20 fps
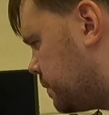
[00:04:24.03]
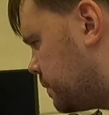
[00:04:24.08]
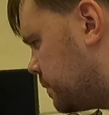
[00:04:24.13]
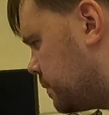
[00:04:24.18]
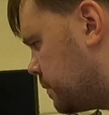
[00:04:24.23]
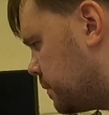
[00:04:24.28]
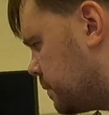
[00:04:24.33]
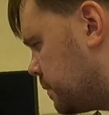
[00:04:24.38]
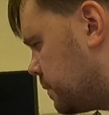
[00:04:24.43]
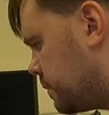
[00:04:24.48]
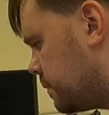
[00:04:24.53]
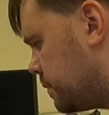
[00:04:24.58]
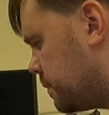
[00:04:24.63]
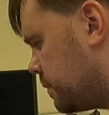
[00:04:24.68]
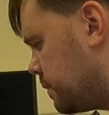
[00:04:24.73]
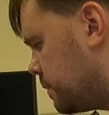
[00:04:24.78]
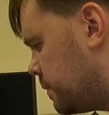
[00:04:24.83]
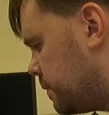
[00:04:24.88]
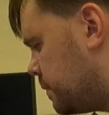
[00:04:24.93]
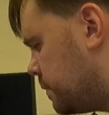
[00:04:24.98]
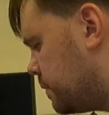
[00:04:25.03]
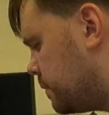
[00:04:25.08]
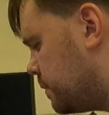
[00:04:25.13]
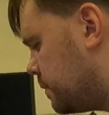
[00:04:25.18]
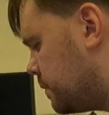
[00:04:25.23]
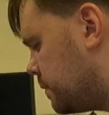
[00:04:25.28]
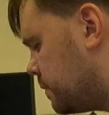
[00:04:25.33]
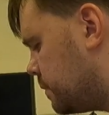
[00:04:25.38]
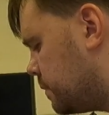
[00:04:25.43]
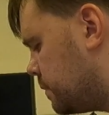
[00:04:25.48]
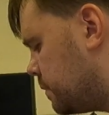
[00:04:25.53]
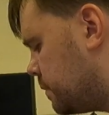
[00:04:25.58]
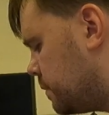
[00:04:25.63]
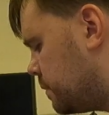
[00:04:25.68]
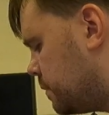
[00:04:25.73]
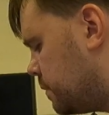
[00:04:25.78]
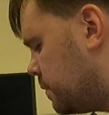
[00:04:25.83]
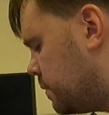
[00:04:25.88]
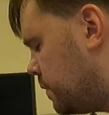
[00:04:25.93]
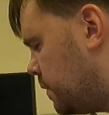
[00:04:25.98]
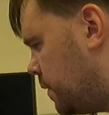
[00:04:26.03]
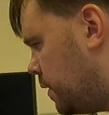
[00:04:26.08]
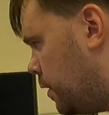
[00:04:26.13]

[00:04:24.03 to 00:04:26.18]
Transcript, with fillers: Automationsmodus Spur 1 S1 Real.